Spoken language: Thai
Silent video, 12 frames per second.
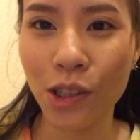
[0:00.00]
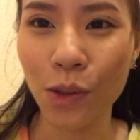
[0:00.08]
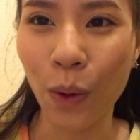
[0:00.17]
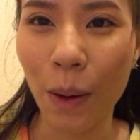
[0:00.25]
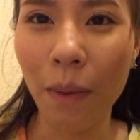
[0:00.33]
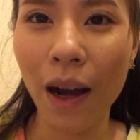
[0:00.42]
ส
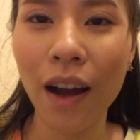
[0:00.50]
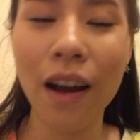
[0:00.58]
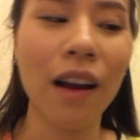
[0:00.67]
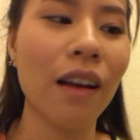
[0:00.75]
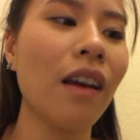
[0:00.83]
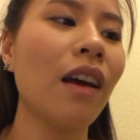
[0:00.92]
วยมา
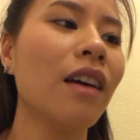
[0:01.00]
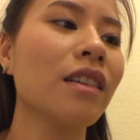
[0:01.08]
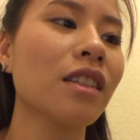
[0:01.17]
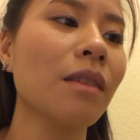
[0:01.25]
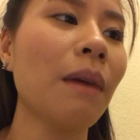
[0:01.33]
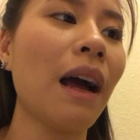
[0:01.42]
ก
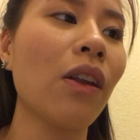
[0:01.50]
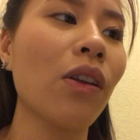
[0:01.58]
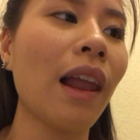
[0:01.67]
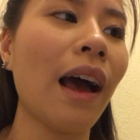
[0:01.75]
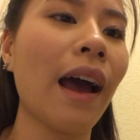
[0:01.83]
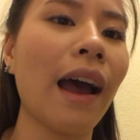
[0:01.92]
ซื้อมาลด
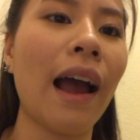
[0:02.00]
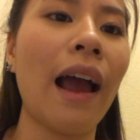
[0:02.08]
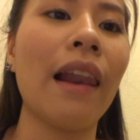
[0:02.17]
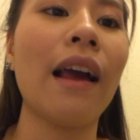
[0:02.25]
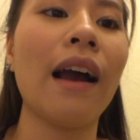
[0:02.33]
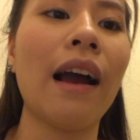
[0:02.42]
ราคา
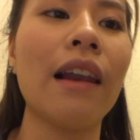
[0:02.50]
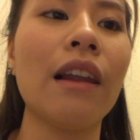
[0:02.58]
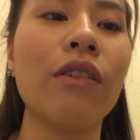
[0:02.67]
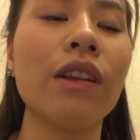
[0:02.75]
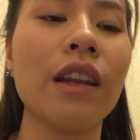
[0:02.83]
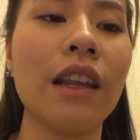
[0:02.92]
นะคะแล้
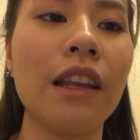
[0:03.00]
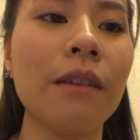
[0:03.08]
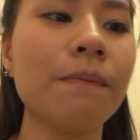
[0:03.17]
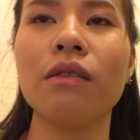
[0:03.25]
วทีนี้